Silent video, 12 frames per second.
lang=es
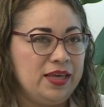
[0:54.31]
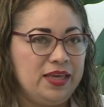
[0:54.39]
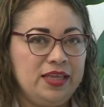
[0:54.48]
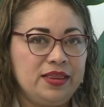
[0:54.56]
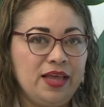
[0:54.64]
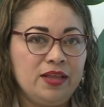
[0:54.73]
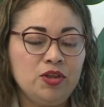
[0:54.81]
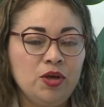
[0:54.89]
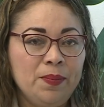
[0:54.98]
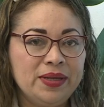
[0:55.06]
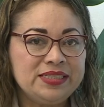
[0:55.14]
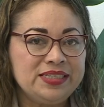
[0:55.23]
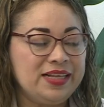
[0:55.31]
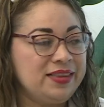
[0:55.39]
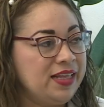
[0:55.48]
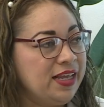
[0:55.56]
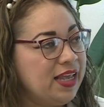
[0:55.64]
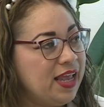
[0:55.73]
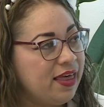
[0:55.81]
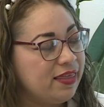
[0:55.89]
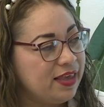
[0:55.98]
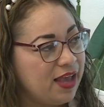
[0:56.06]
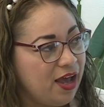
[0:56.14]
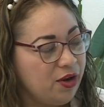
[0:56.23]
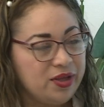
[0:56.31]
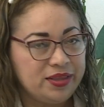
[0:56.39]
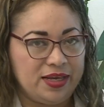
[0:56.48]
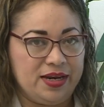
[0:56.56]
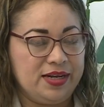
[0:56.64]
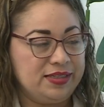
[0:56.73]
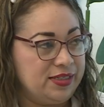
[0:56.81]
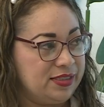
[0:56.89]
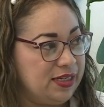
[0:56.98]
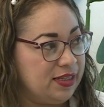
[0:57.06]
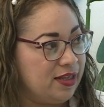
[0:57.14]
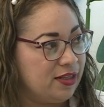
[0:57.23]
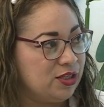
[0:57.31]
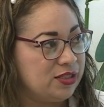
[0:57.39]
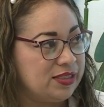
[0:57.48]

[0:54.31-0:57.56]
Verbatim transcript: y tantos pacientes que a diario están necesitando